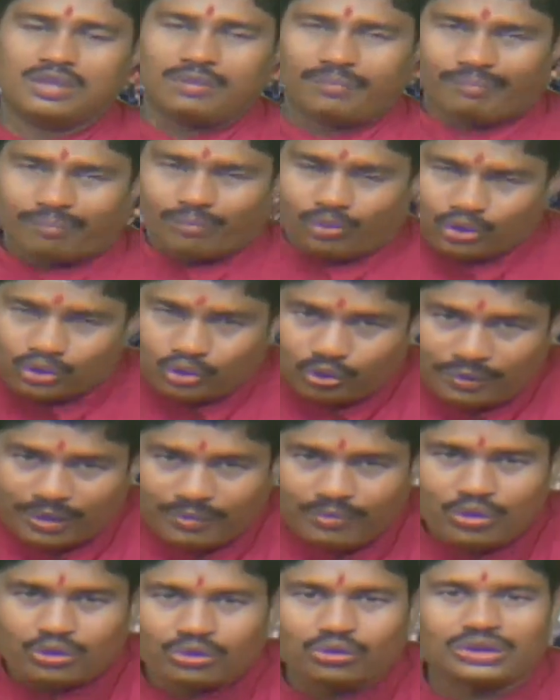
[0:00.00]

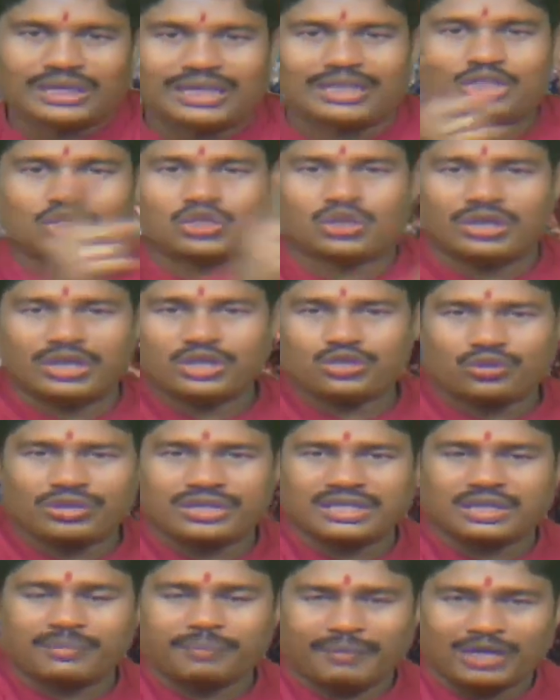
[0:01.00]
মধুবাবু তো তাদের সঙ্গে চলে
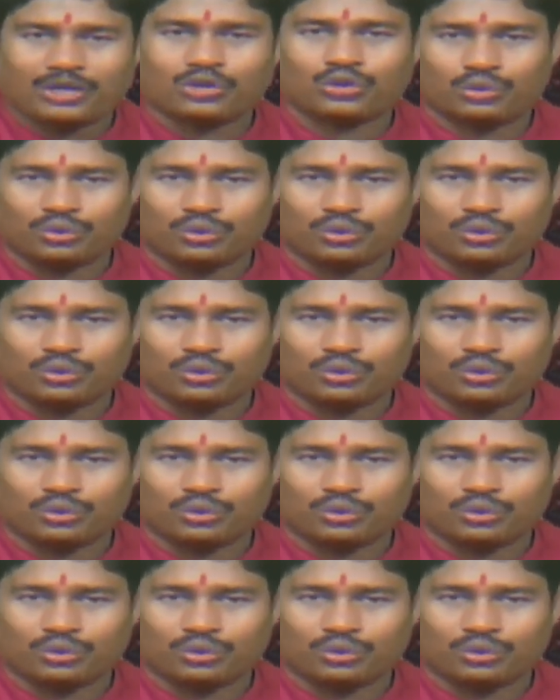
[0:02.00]
যেতে পারত